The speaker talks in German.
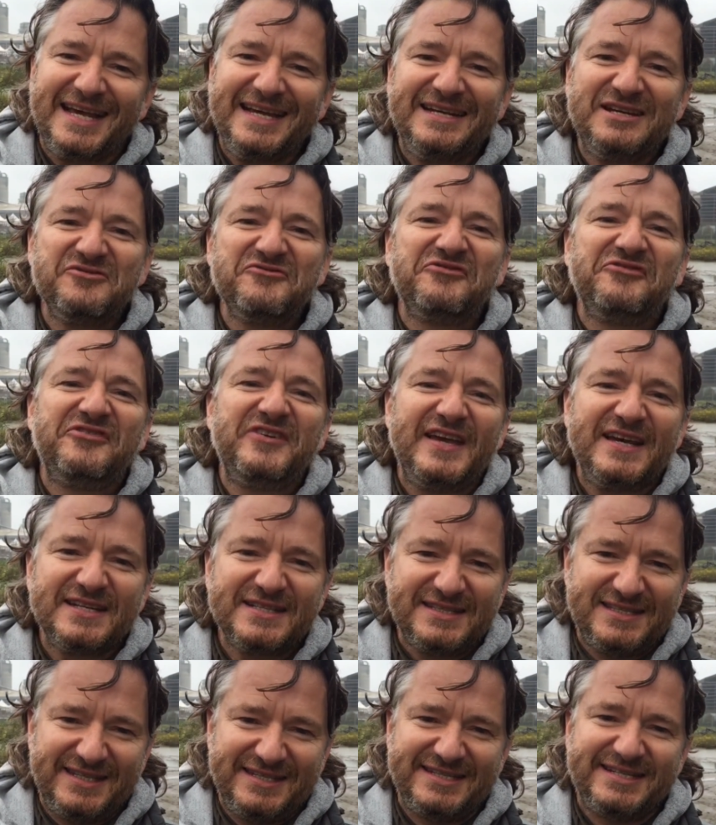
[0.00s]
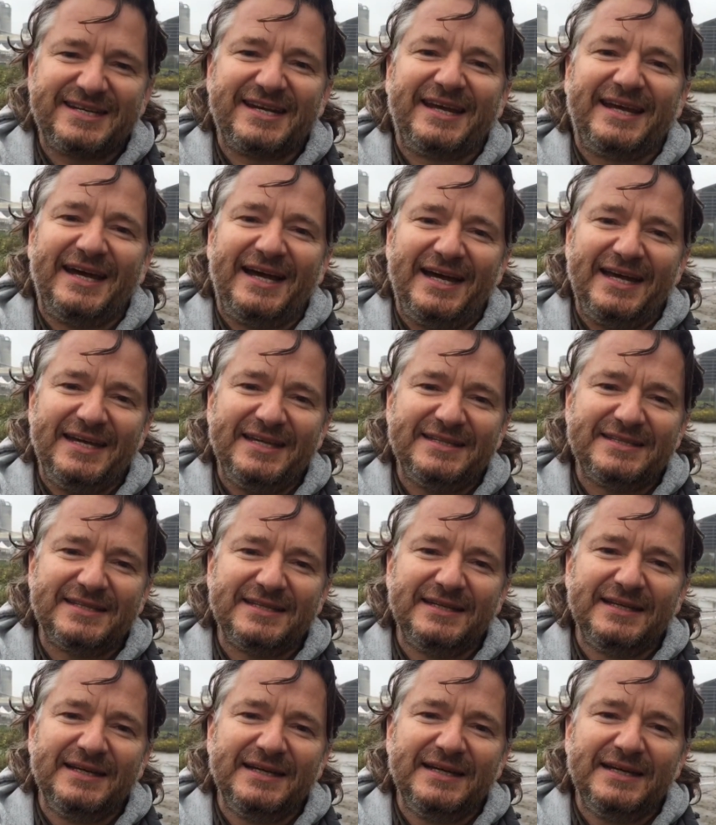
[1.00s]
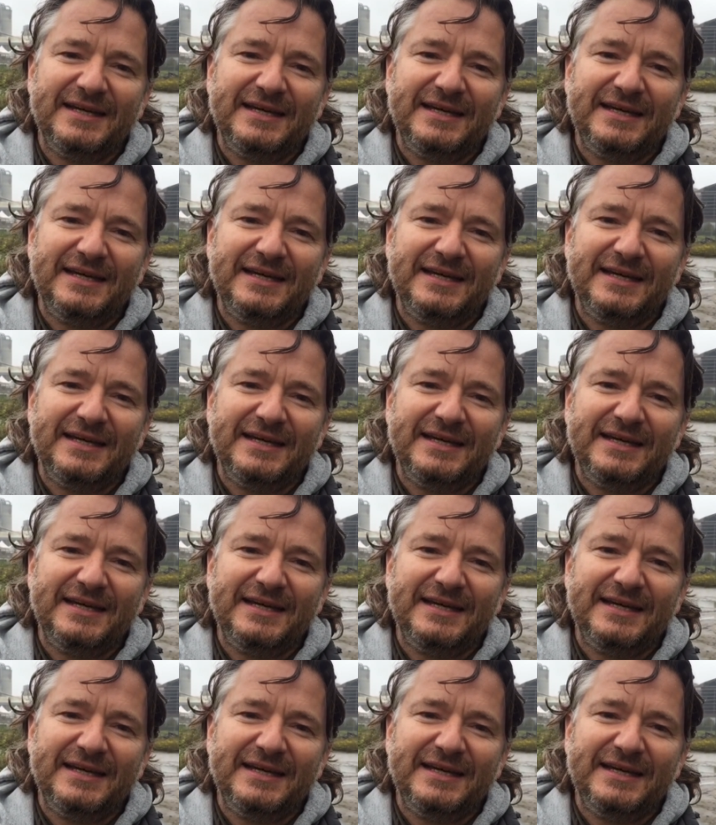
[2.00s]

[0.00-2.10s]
eine Wertigkeit gab